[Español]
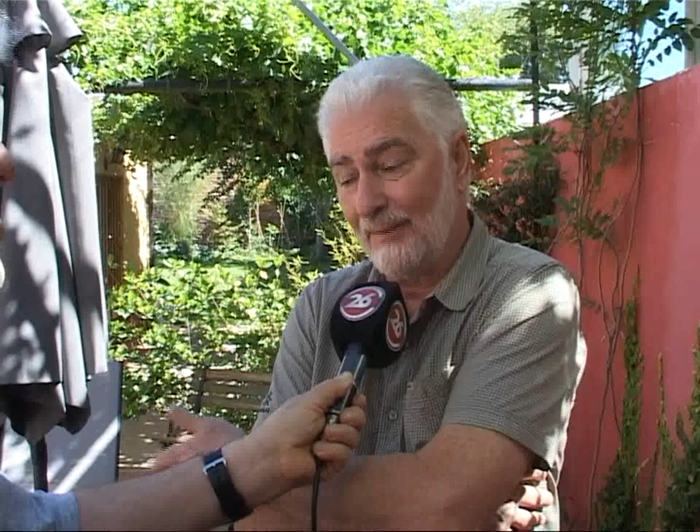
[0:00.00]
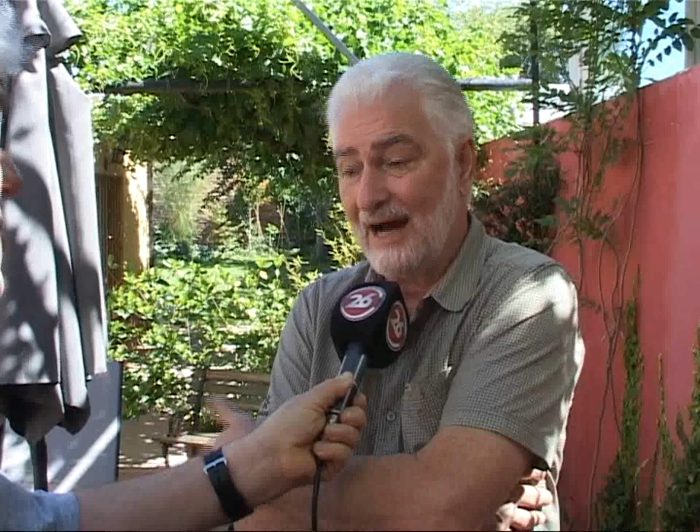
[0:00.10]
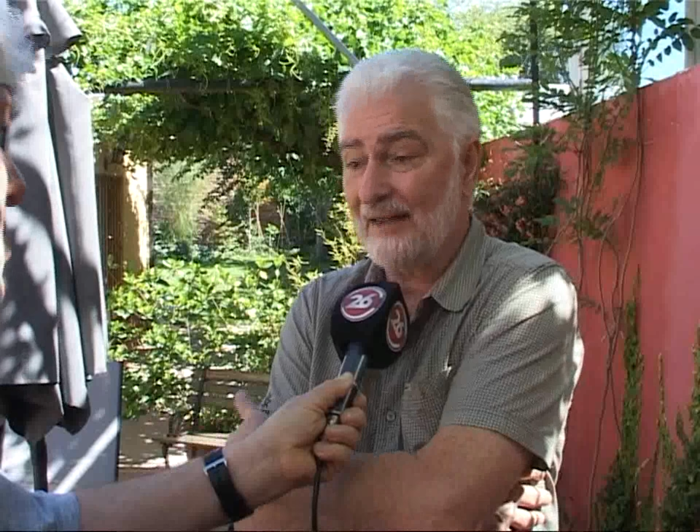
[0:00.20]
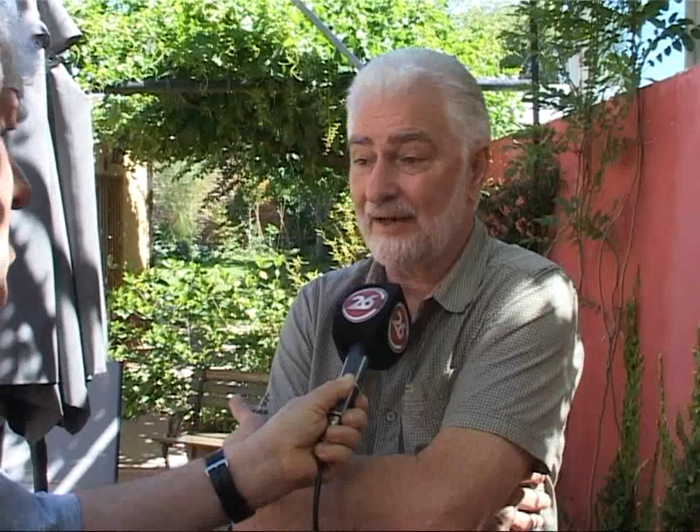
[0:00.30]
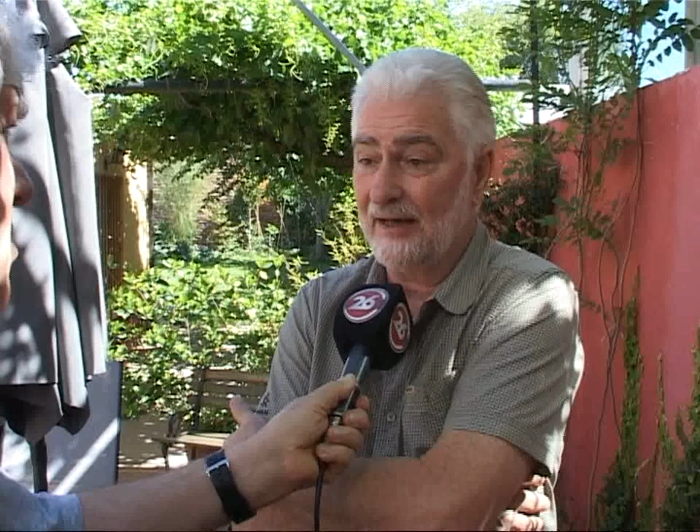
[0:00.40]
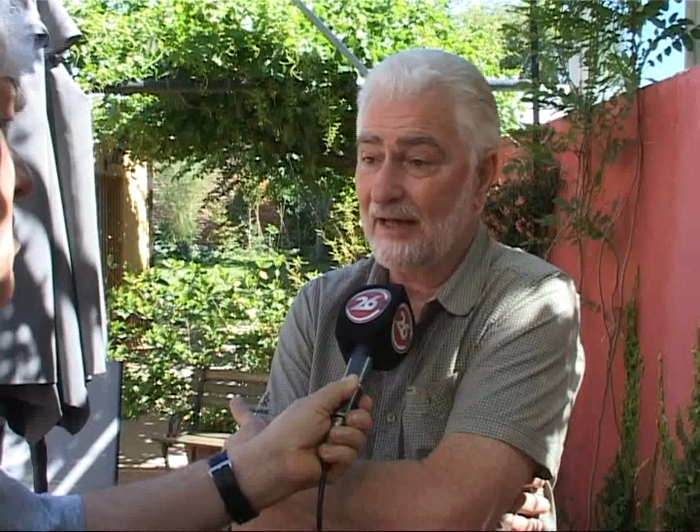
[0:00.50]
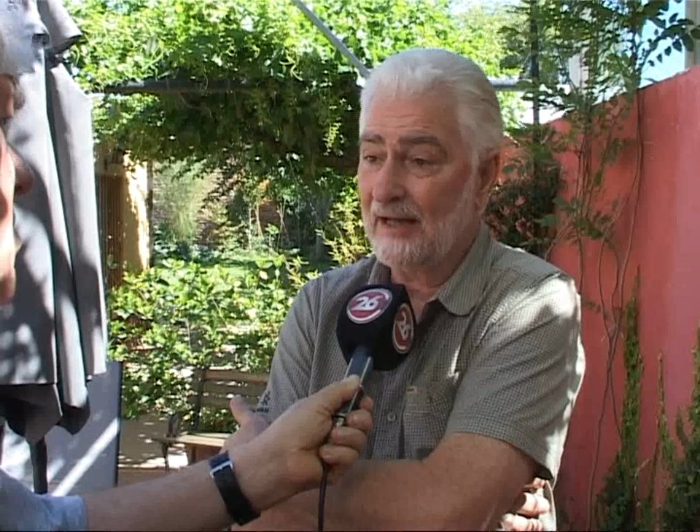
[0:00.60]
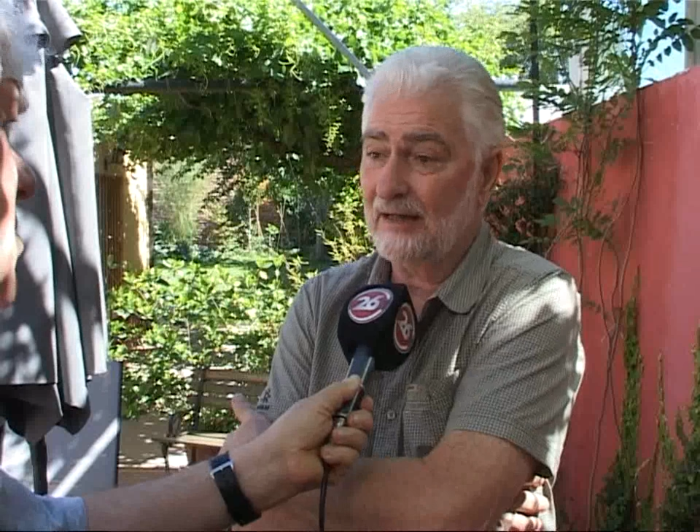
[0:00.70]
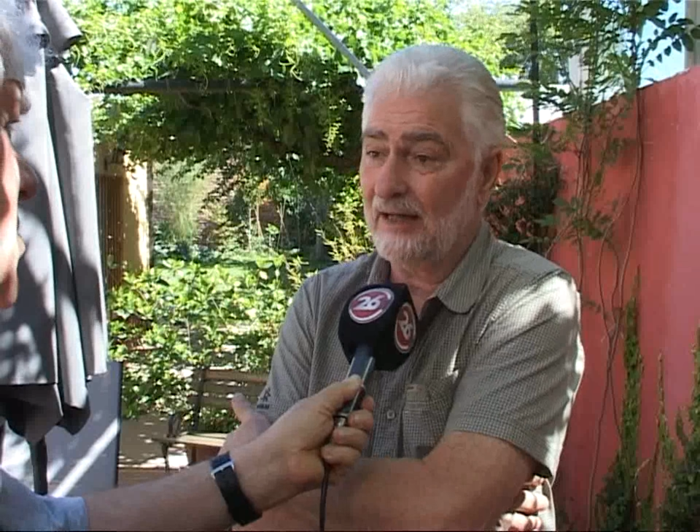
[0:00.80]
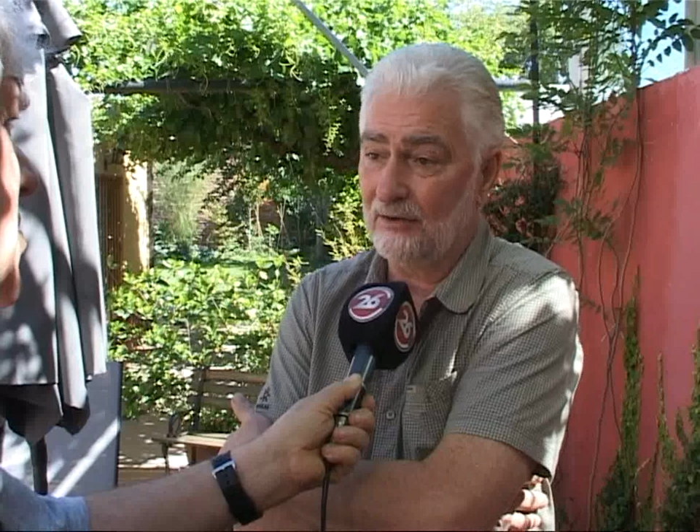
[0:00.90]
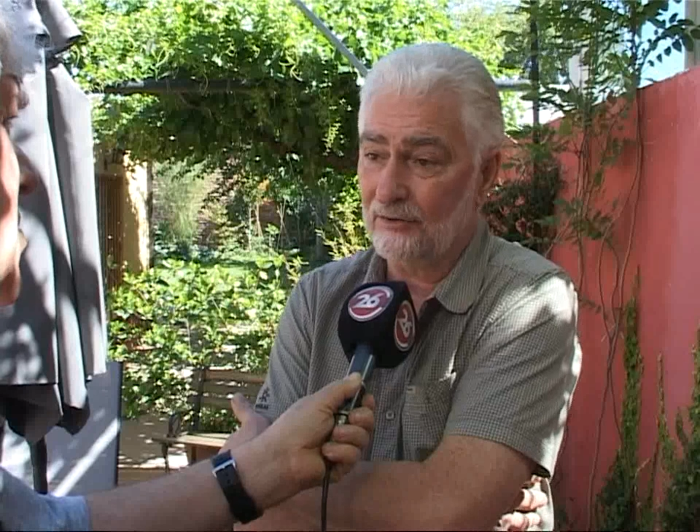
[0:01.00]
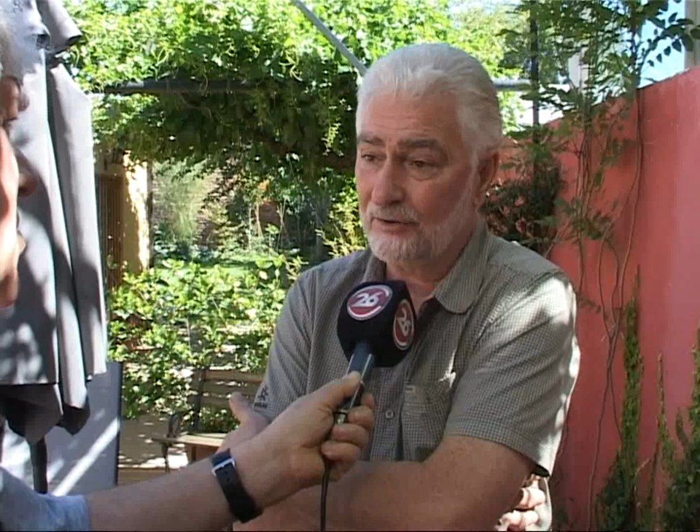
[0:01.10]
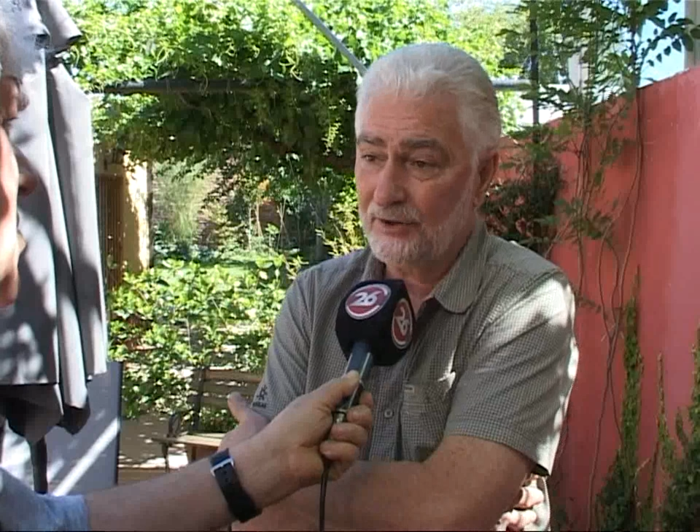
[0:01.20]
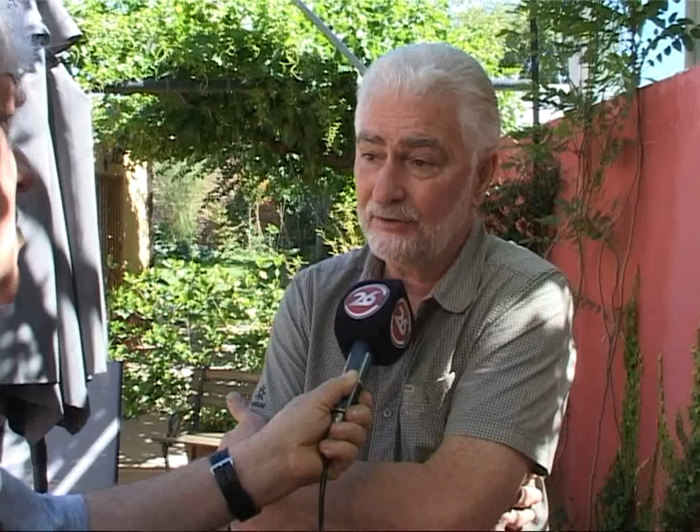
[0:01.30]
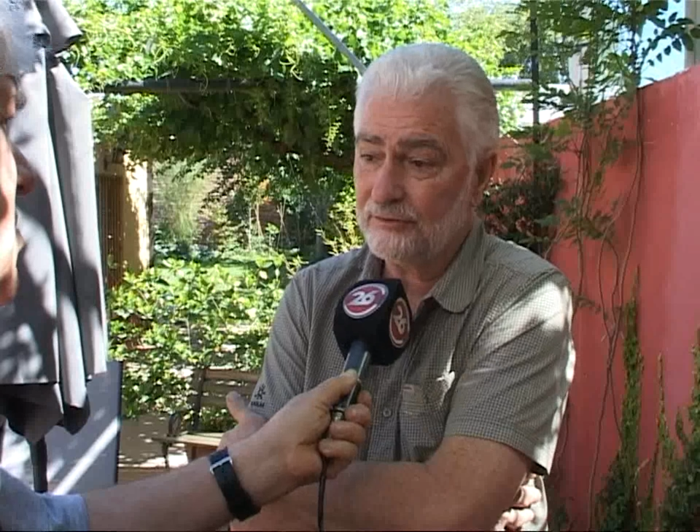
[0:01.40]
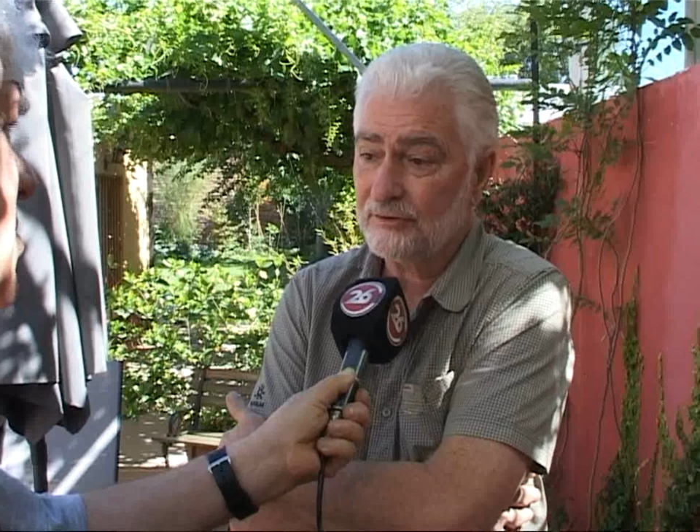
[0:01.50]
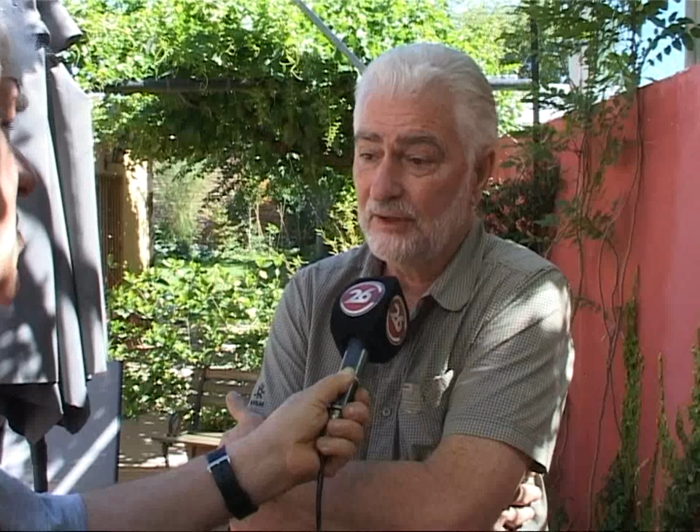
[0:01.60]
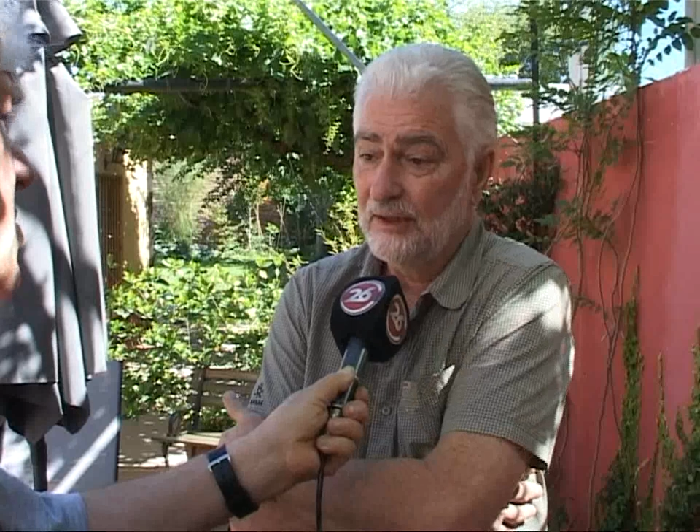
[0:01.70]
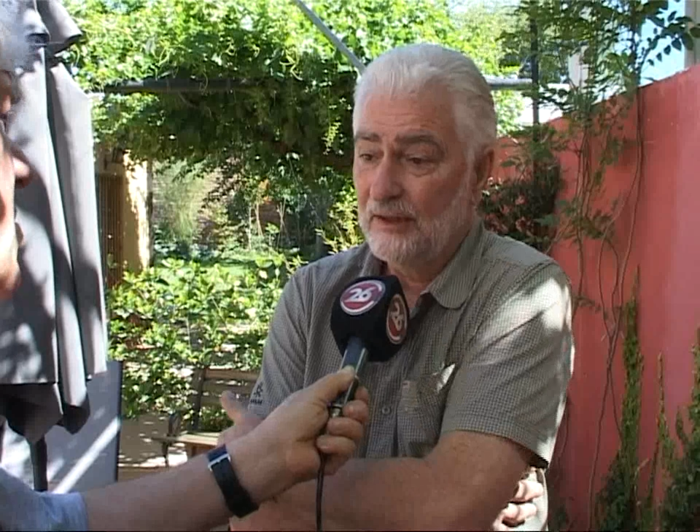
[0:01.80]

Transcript: va a drenar a los ríos.